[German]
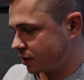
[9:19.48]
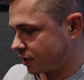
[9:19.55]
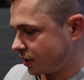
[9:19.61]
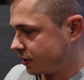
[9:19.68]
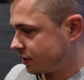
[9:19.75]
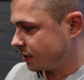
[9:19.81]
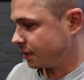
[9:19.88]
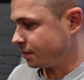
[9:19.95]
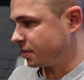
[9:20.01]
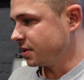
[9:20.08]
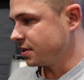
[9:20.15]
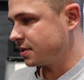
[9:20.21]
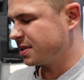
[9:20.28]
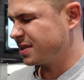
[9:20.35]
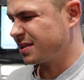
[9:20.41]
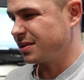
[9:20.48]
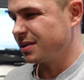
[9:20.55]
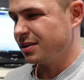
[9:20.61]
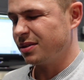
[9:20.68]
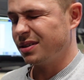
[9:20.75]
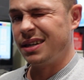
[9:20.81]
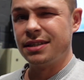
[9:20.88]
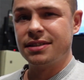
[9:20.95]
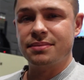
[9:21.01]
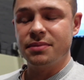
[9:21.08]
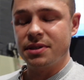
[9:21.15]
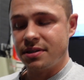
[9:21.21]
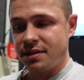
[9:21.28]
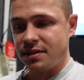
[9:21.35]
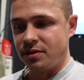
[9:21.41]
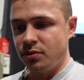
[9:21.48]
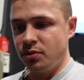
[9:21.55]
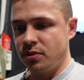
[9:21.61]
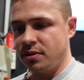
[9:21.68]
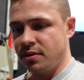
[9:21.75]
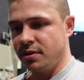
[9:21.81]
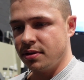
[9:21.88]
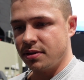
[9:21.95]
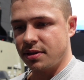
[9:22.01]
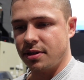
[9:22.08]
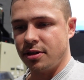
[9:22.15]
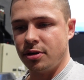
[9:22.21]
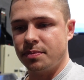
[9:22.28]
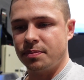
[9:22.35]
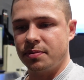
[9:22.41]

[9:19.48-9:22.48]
dreht ja bis lasst mich nicht lügen, ich glaube